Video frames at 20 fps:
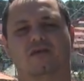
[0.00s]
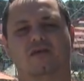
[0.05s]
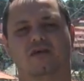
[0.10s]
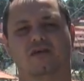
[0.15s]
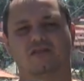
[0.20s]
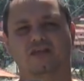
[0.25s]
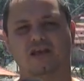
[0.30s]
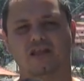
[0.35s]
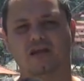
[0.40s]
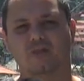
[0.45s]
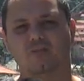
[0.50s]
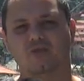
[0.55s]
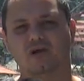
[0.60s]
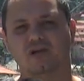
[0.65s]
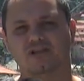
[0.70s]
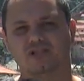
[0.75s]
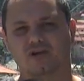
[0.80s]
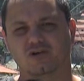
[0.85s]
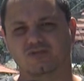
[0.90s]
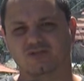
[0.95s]
Entrei na
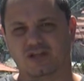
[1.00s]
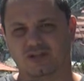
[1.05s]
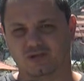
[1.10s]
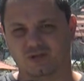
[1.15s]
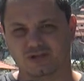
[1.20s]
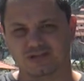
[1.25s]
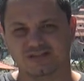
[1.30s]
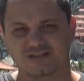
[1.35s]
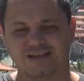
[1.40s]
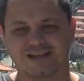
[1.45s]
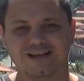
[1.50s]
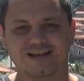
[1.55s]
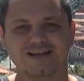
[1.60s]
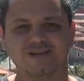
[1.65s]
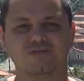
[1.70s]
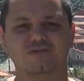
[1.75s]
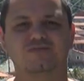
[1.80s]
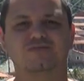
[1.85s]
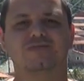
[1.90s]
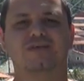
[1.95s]
política aos 14
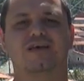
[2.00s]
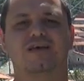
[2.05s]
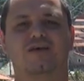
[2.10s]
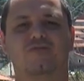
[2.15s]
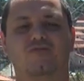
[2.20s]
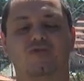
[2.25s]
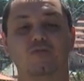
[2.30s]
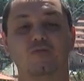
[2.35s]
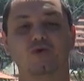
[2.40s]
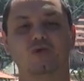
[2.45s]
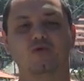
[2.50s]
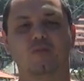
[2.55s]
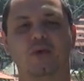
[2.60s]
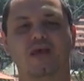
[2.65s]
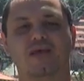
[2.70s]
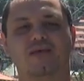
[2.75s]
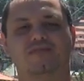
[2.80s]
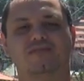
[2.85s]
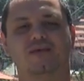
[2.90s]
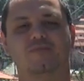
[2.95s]
anos, fui muito
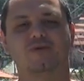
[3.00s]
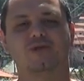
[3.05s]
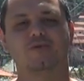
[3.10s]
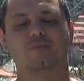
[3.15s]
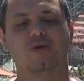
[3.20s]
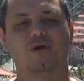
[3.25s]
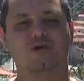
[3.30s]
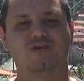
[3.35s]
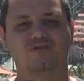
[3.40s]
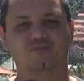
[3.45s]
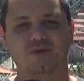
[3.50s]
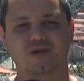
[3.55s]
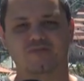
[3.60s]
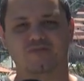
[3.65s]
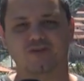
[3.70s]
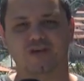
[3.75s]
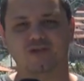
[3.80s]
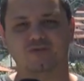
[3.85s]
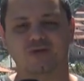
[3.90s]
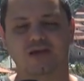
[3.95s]
bem recebido pelo
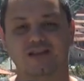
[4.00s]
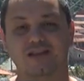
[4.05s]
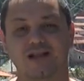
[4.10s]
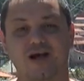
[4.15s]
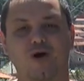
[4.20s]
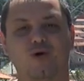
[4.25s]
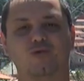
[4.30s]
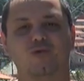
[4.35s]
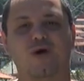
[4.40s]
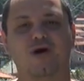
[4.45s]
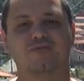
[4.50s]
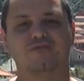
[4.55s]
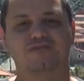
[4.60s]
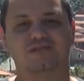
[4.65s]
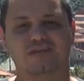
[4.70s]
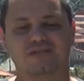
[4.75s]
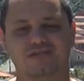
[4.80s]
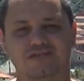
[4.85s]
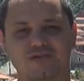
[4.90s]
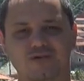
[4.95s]
ex-prefeito Erinaldo Alves
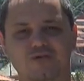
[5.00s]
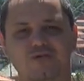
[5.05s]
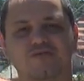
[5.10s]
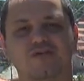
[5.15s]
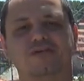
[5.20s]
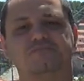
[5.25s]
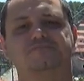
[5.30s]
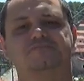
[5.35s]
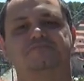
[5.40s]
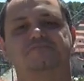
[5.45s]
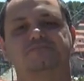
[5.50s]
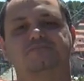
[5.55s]
da Silva,